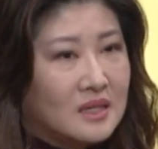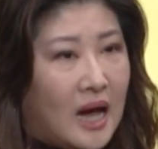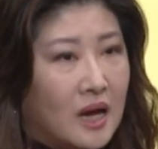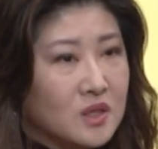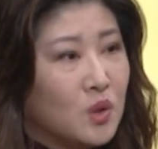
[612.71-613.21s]

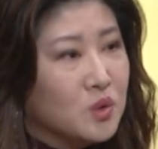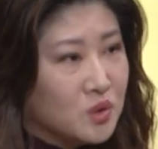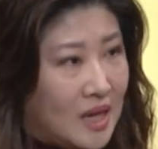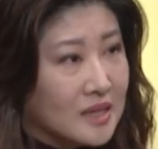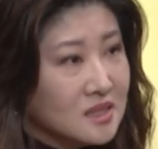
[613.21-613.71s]
它又有
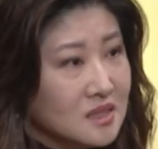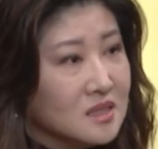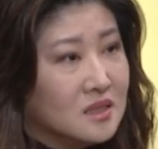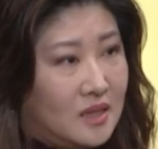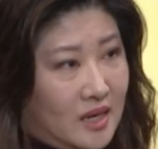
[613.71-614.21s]
它自己
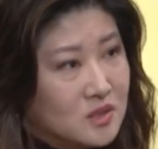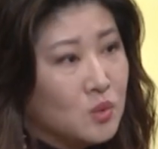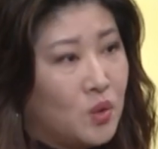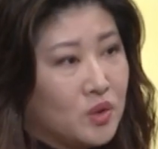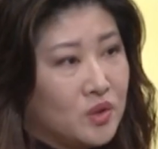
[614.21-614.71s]
的 case
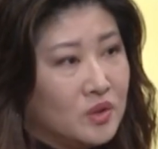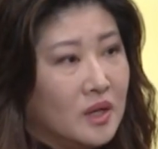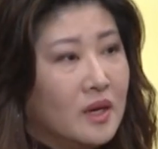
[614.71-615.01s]
worker。